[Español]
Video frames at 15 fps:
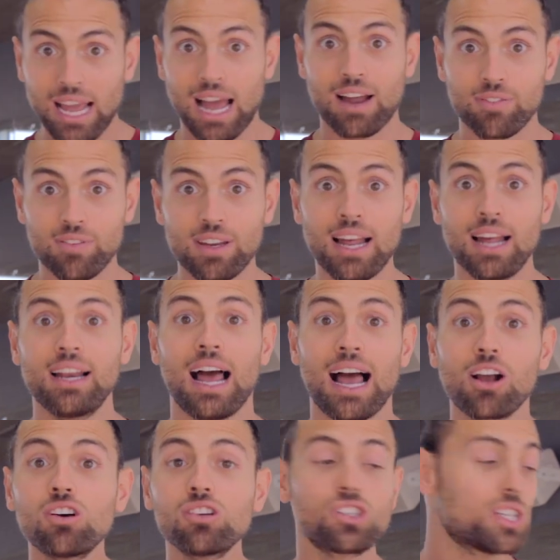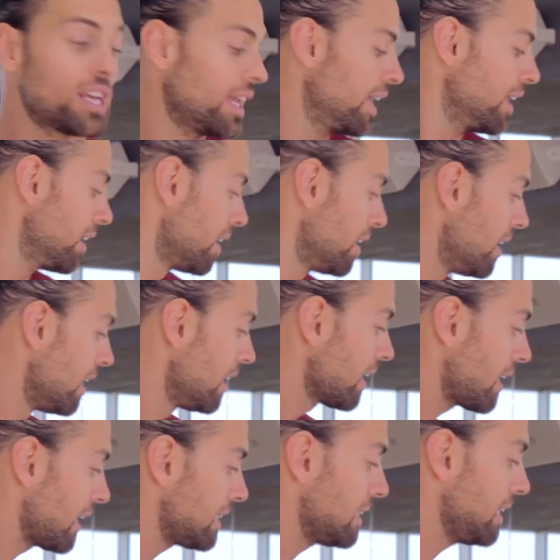al final, a conseguir
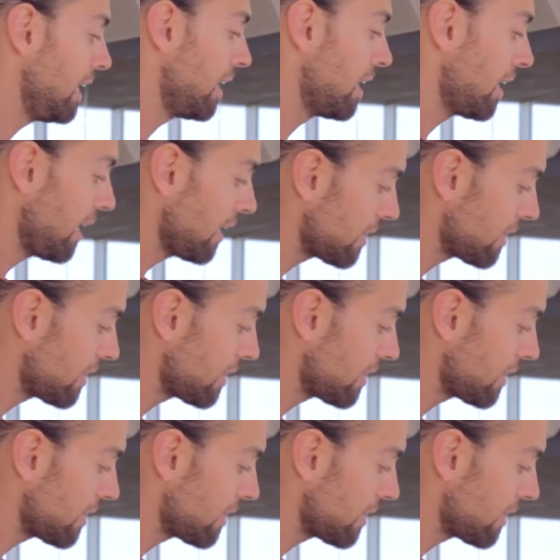que si